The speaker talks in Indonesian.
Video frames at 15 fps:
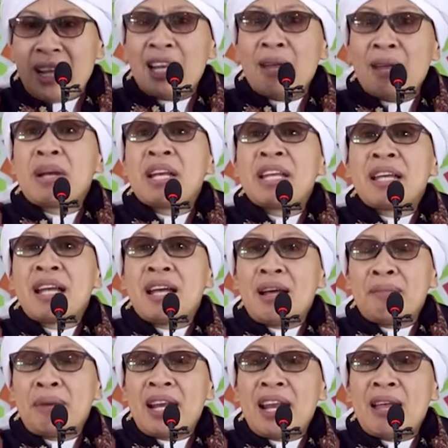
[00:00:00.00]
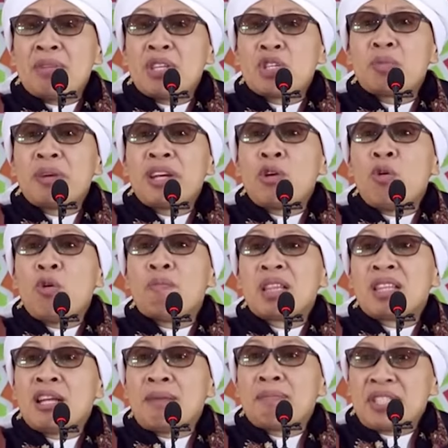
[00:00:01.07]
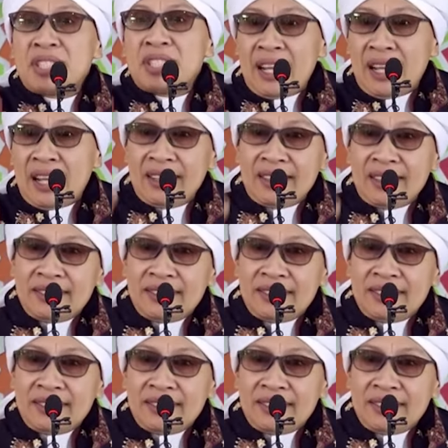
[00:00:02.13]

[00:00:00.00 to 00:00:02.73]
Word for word: adalah peninggalan Nabi supaya umat tidak pecah.